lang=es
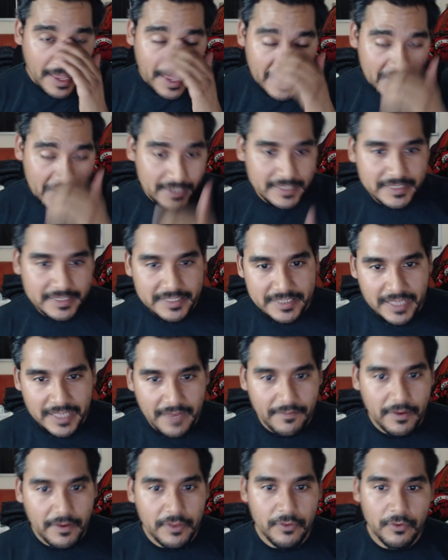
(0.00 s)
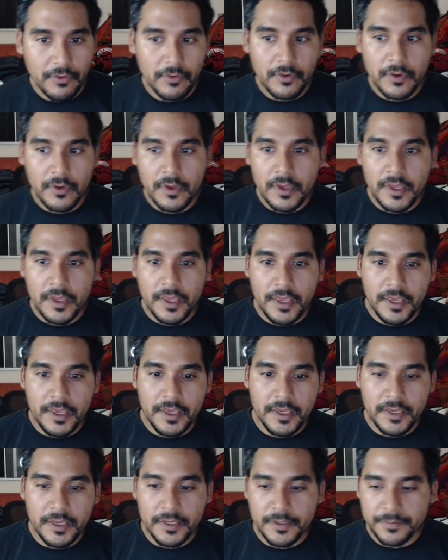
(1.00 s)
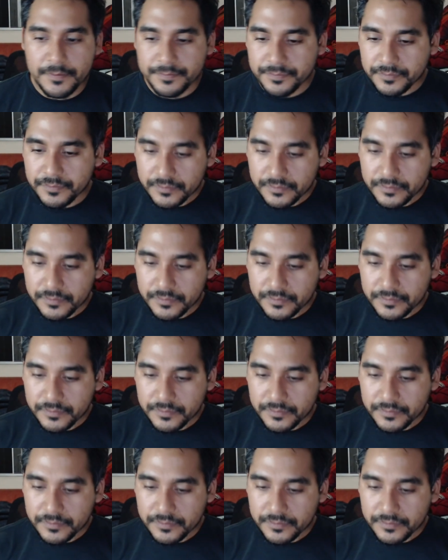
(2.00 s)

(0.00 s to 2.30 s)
el sábado, em,